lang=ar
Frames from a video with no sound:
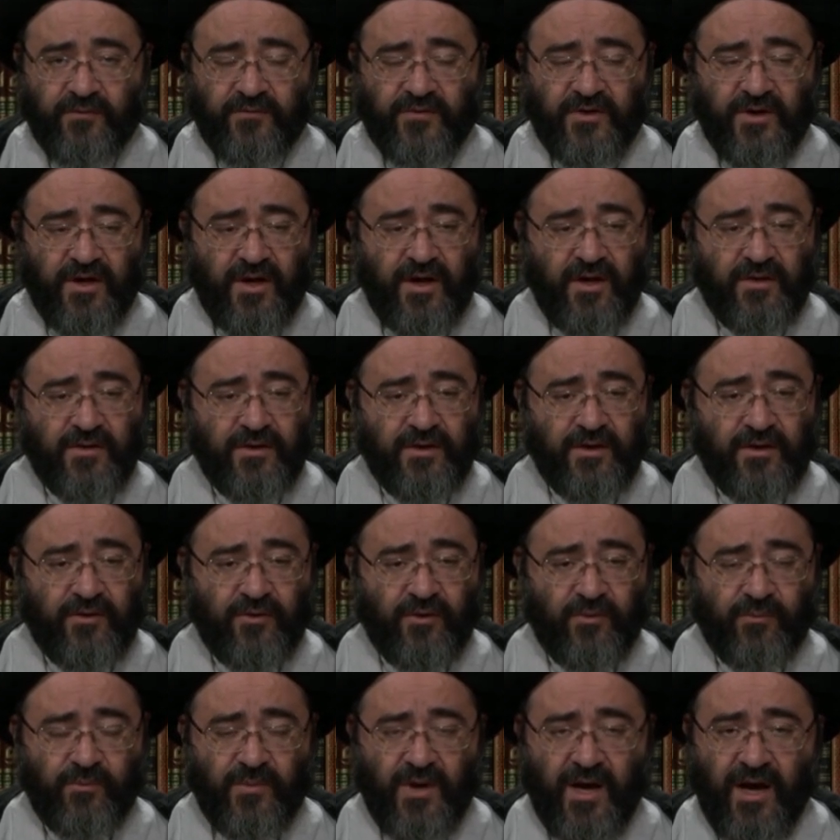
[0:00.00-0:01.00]
في هذه
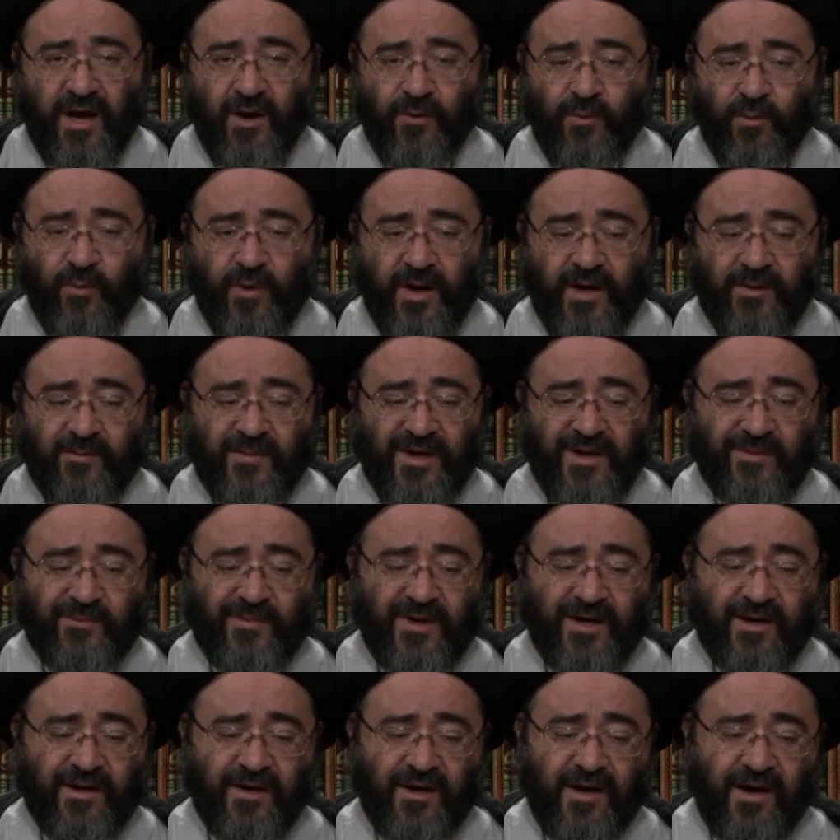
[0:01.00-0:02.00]
الأمة أول من
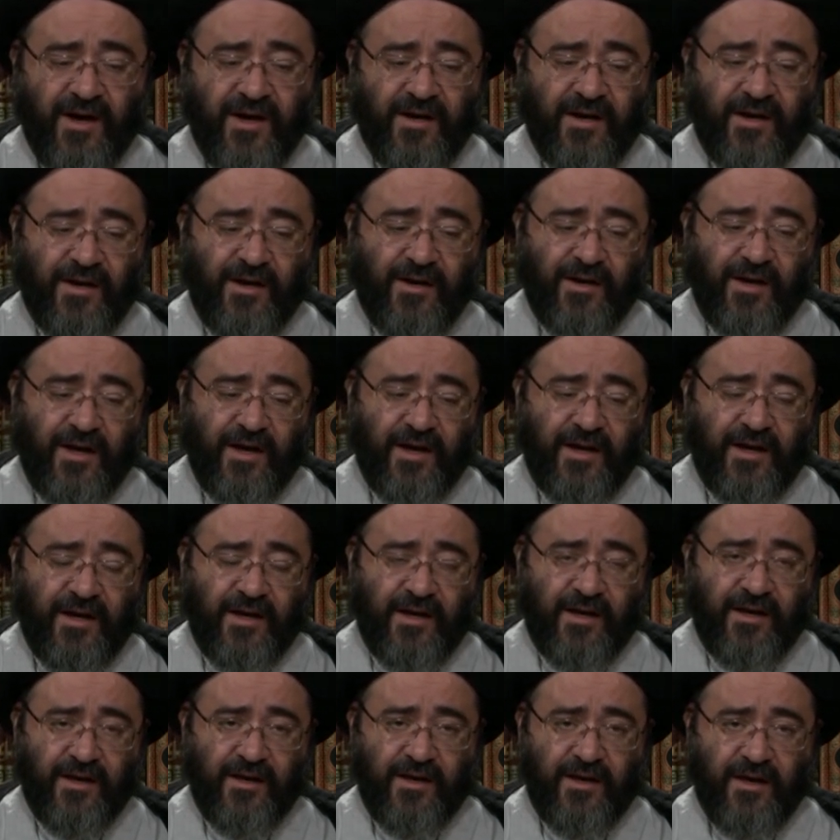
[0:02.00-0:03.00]
بكى
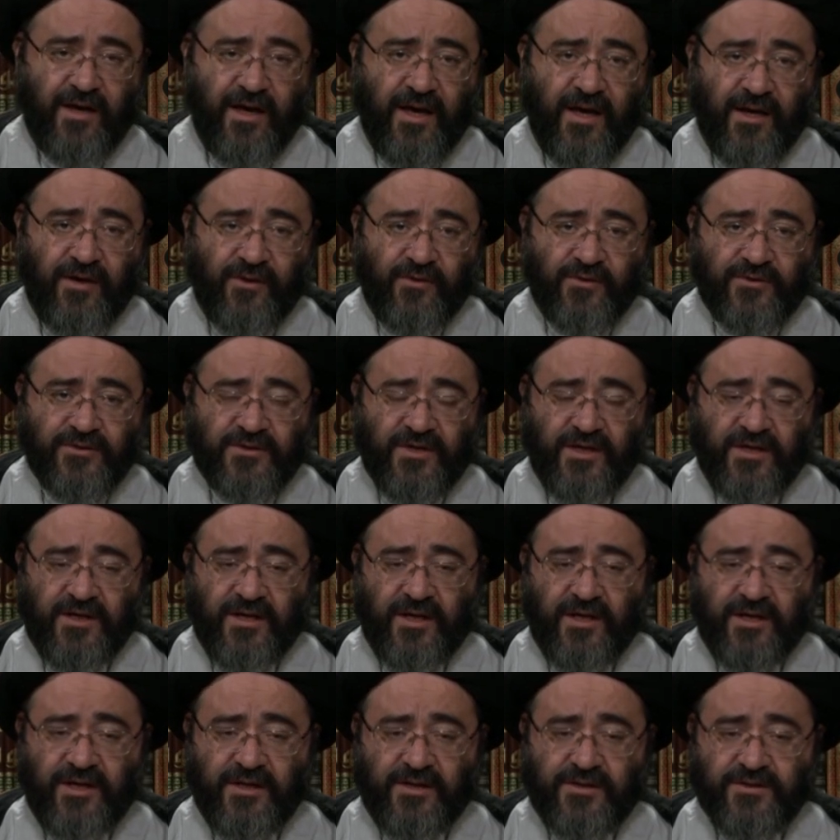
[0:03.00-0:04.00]
على الحسين
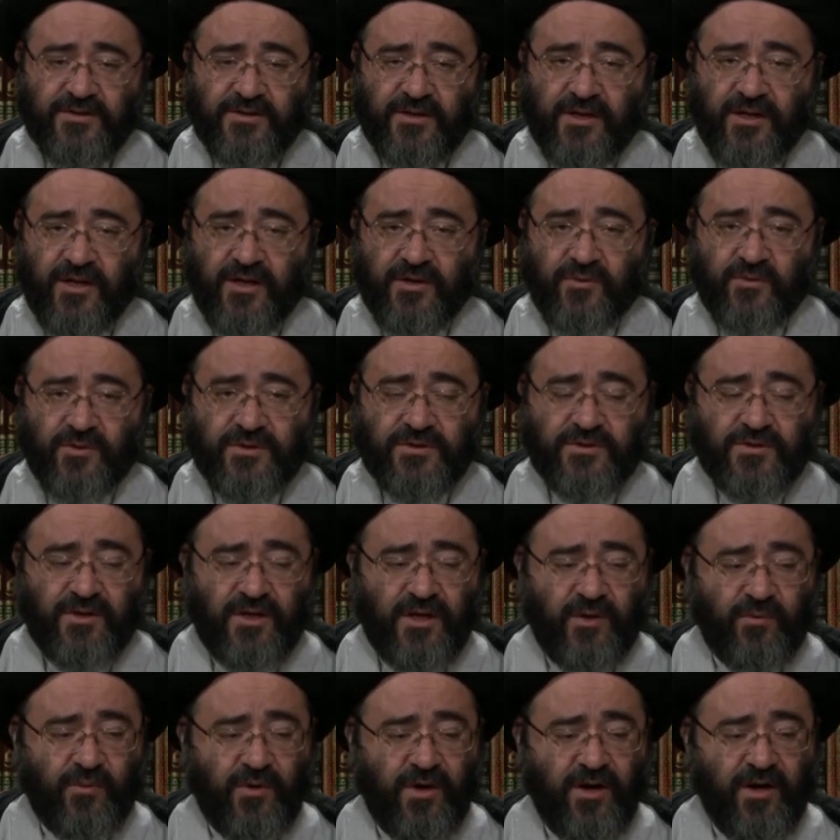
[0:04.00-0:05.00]
عليه الصلاة
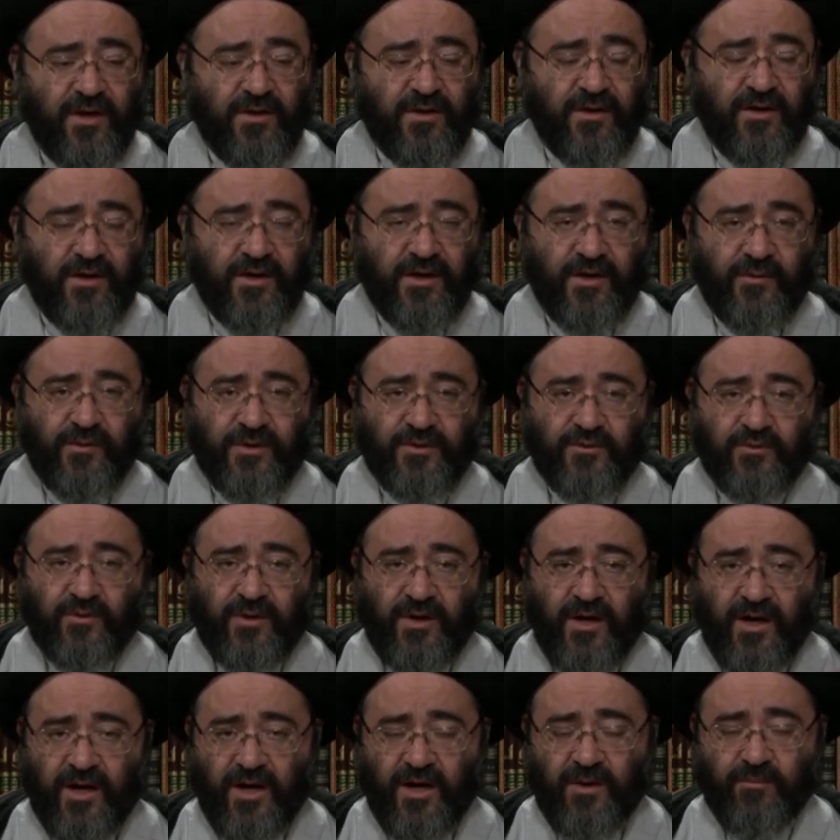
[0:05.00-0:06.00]
والسلام وهذا روته
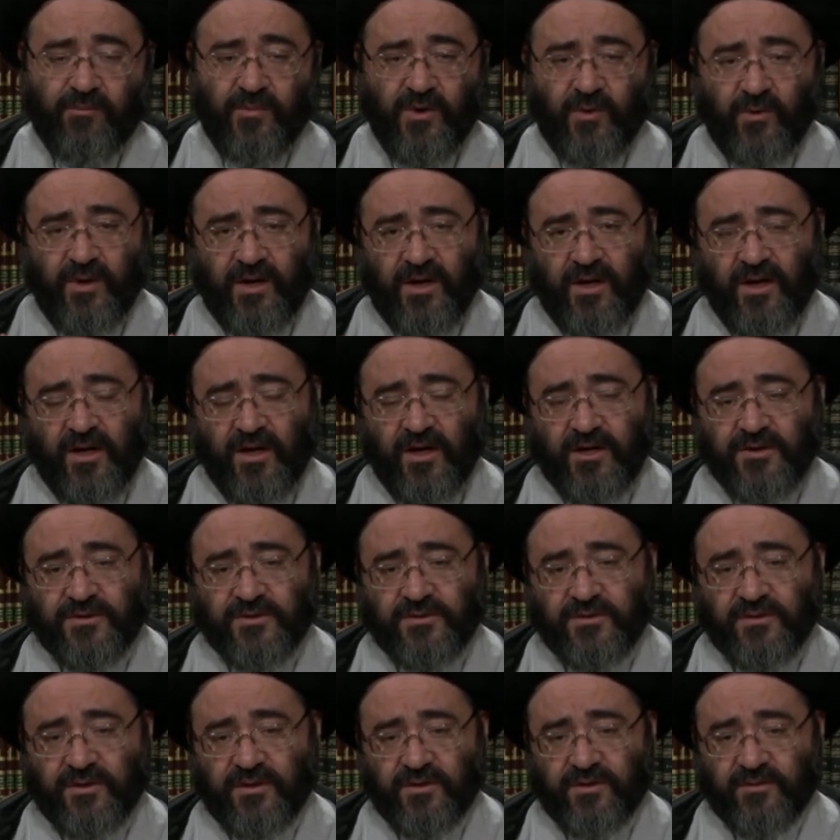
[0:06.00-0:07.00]
العامة
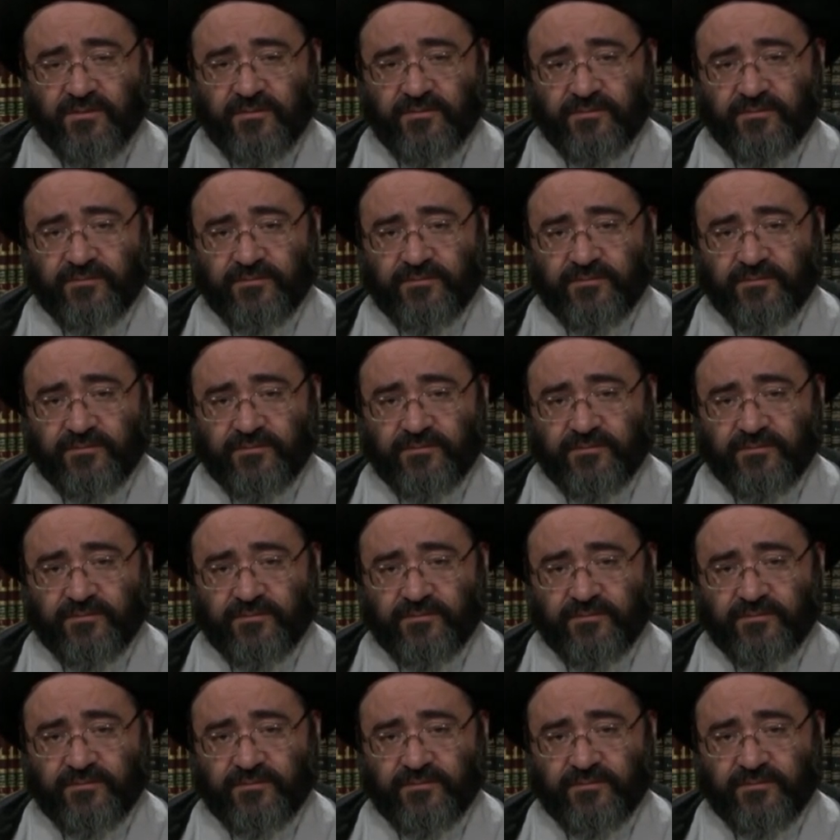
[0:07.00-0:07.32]
والخاصة